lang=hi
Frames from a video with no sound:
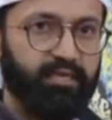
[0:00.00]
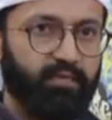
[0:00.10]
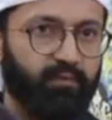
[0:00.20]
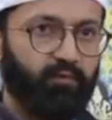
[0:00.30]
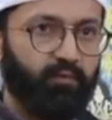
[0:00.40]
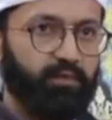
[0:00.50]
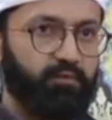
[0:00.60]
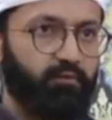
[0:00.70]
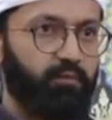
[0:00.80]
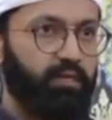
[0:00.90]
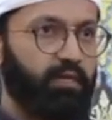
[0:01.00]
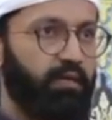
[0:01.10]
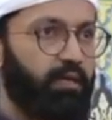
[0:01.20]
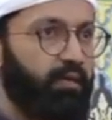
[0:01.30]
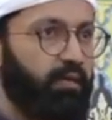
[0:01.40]
कि हम वो मतलूबा
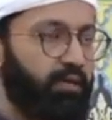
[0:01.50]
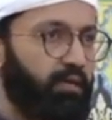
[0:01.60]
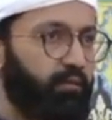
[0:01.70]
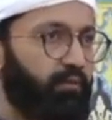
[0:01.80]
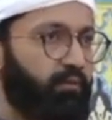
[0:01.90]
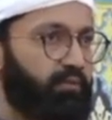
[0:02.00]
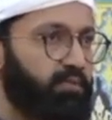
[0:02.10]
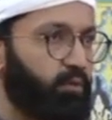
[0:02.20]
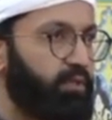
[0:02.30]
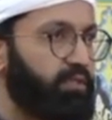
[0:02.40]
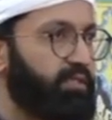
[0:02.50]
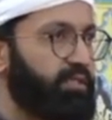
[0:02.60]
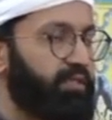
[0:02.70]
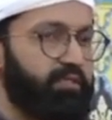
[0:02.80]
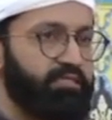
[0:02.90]
रकम
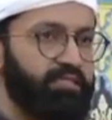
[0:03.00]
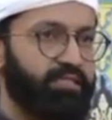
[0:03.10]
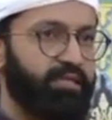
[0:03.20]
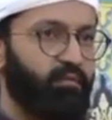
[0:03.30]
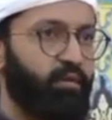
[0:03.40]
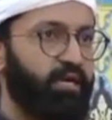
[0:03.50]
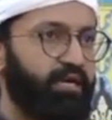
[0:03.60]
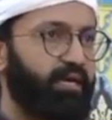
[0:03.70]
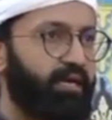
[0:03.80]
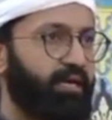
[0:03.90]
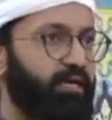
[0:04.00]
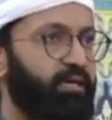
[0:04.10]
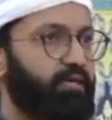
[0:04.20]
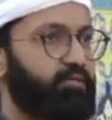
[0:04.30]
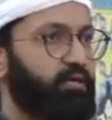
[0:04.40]
ज़रूरतें चीज़ें मुहैया करें
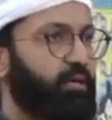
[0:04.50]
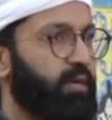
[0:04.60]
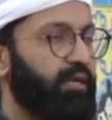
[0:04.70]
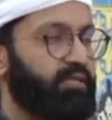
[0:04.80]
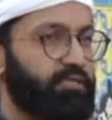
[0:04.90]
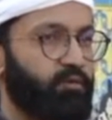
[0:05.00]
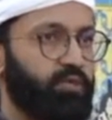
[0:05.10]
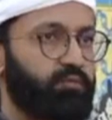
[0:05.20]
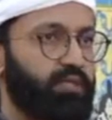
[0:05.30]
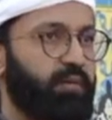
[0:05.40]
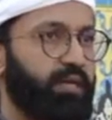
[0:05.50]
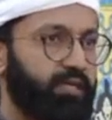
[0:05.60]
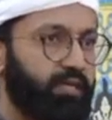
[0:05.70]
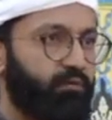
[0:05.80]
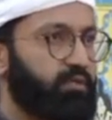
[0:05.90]
जो हमारे ज़रूरतमंद
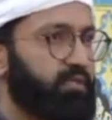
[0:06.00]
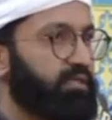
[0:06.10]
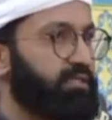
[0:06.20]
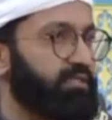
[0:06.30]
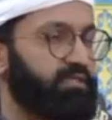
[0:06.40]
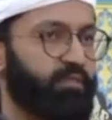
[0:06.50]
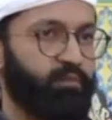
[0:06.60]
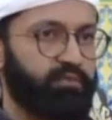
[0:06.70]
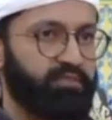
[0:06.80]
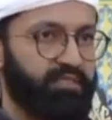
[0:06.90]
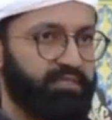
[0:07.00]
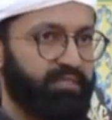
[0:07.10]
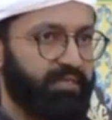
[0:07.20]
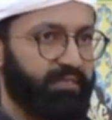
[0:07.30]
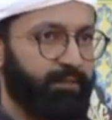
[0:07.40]
भाई हैं उन तक ये चीज़ें पहुँचनी
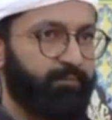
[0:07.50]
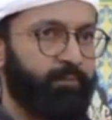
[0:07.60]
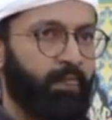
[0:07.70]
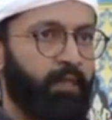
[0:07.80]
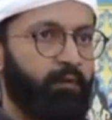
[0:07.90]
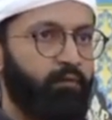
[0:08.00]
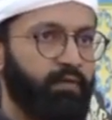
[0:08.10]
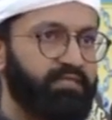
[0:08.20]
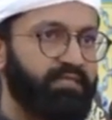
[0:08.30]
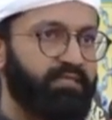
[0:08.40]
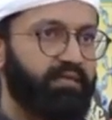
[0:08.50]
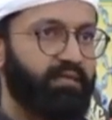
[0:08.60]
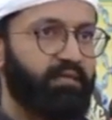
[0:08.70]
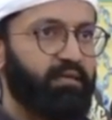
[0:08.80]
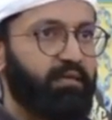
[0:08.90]
चाहिए और इसी
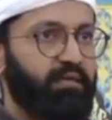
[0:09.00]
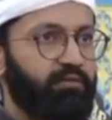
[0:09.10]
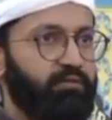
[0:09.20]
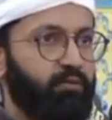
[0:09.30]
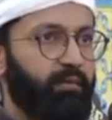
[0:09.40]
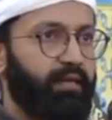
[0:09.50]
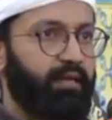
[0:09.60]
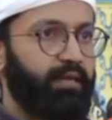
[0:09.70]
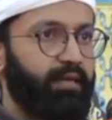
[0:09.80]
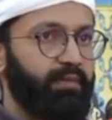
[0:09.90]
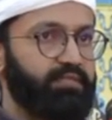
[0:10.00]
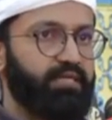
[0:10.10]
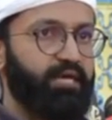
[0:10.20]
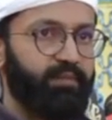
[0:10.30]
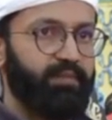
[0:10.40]
तरह जो हमारे
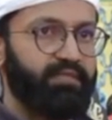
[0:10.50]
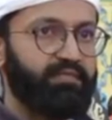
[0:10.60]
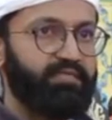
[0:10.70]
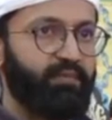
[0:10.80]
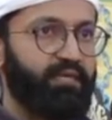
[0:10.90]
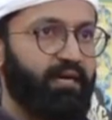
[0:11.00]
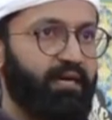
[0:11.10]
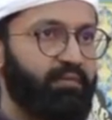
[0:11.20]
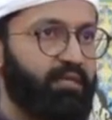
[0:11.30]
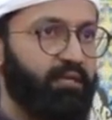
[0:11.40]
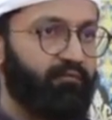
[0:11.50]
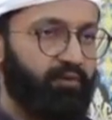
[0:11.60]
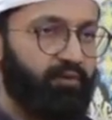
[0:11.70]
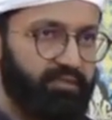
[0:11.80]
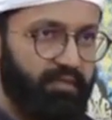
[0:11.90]
पंजाब में तंजीमी काम था
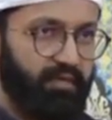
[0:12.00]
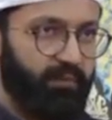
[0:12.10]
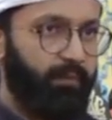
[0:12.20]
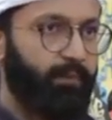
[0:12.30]
वो इतना